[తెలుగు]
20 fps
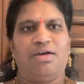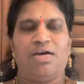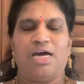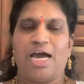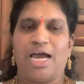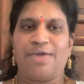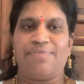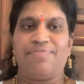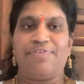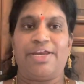
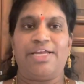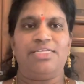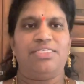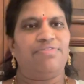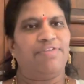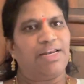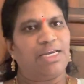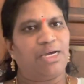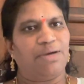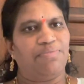హాయ్ ఫ్రెండ్స్
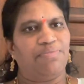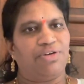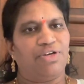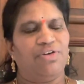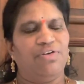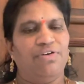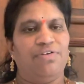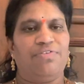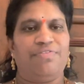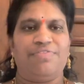వెల్కమ్ టు
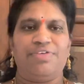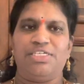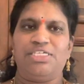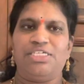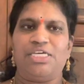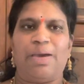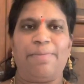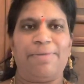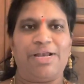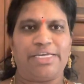
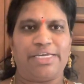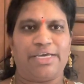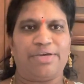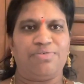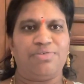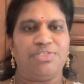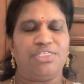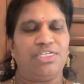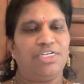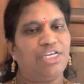విజయ మల్టీ
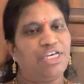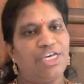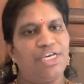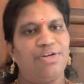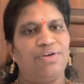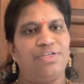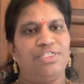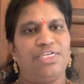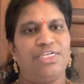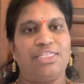క్విజిన్ ఈ
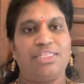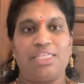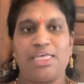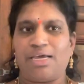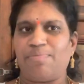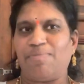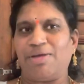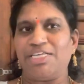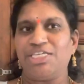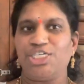రోజు అయితే
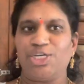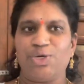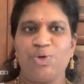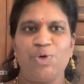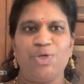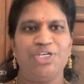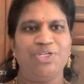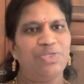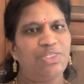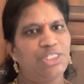మంచి
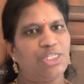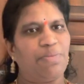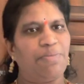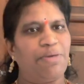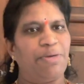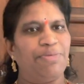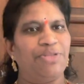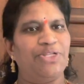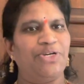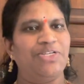గుడ్ న్యూస్తో మీ
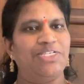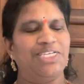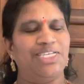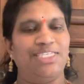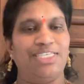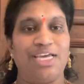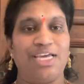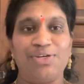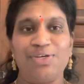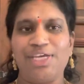ముందుకు
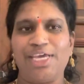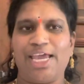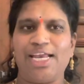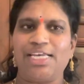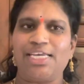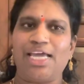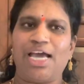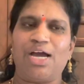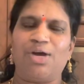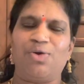వచ్చేసాను
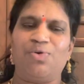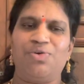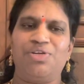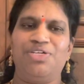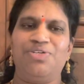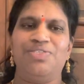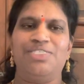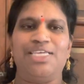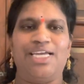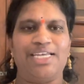ఏంటి ఆ గుడ్
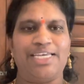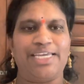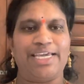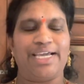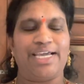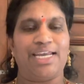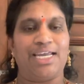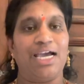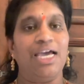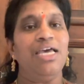న్యూస్ అంటే
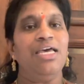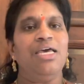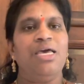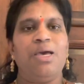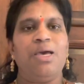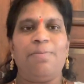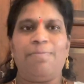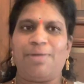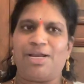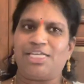గనక
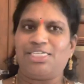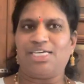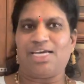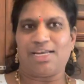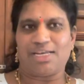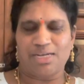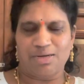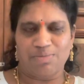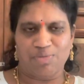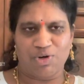మన
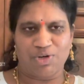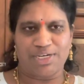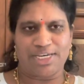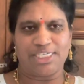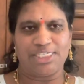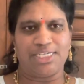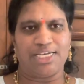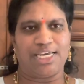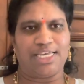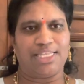ఛానల్
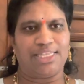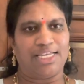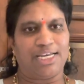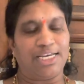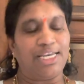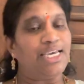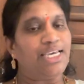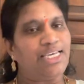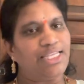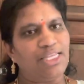మౌంటేషన్
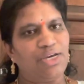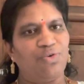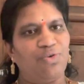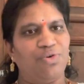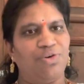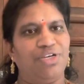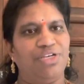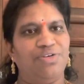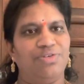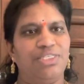అయిందండి ఇది
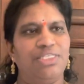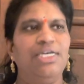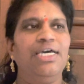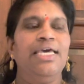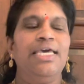గుడ్ న్యూస్